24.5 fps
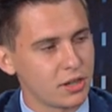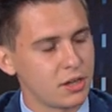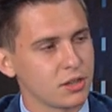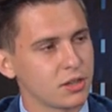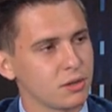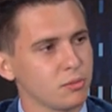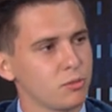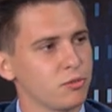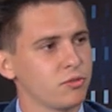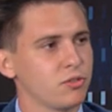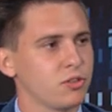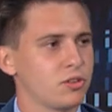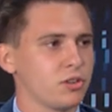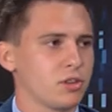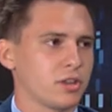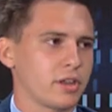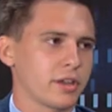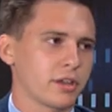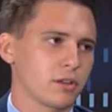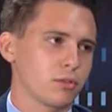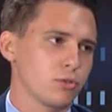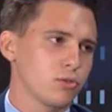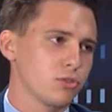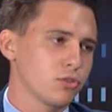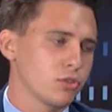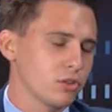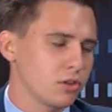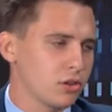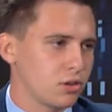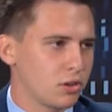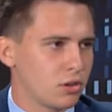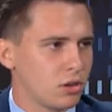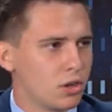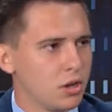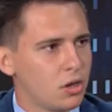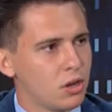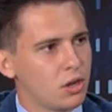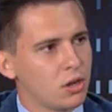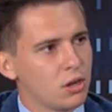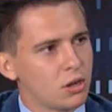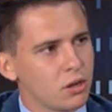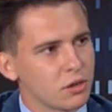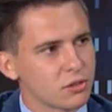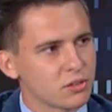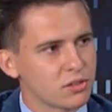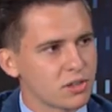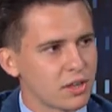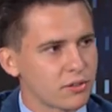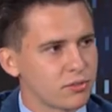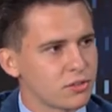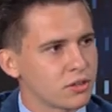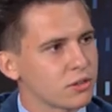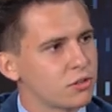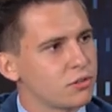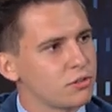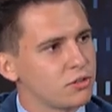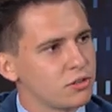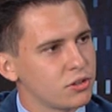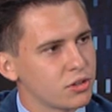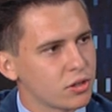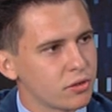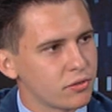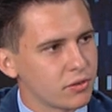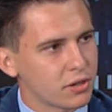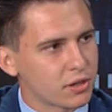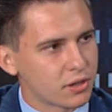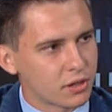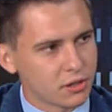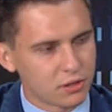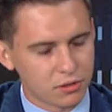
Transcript: ale nie mówi się tak dużo o, o stawce godzinowej.